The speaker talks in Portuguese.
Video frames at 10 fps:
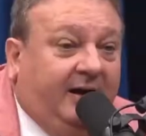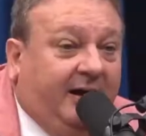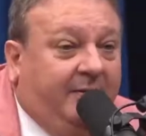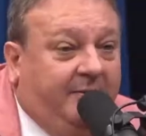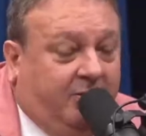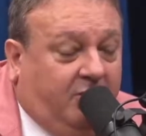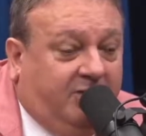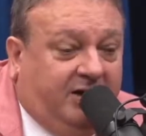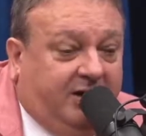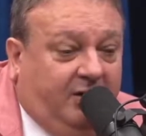a mesma
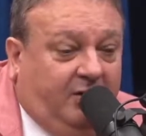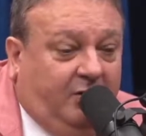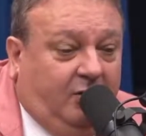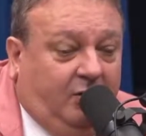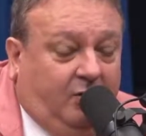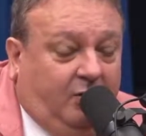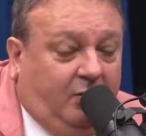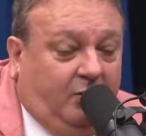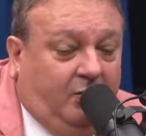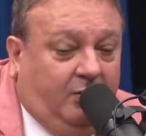coisa que o. o
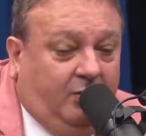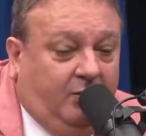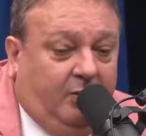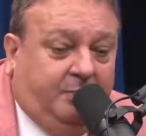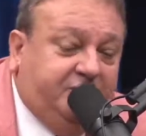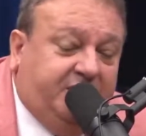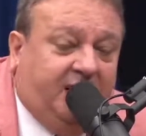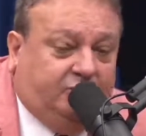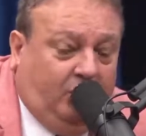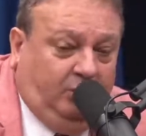petit gâteau. O, petit
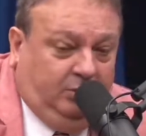gâteau.